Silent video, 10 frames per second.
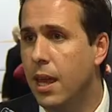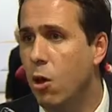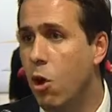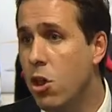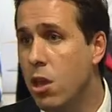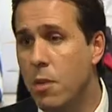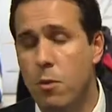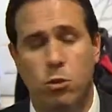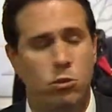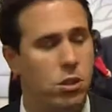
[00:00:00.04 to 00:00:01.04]
Hoy
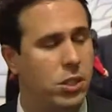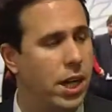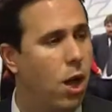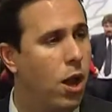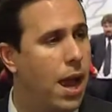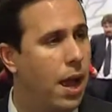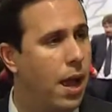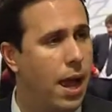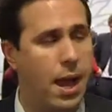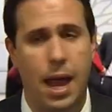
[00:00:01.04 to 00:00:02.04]
hemos llegado
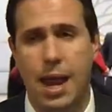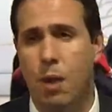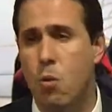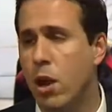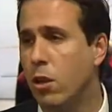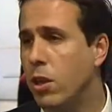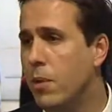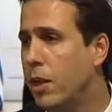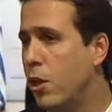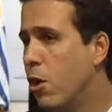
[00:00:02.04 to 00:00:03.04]
al, acuerdo entre el
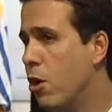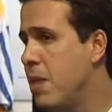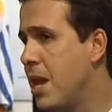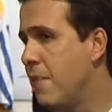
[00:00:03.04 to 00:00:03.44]
Ministerio de Economía,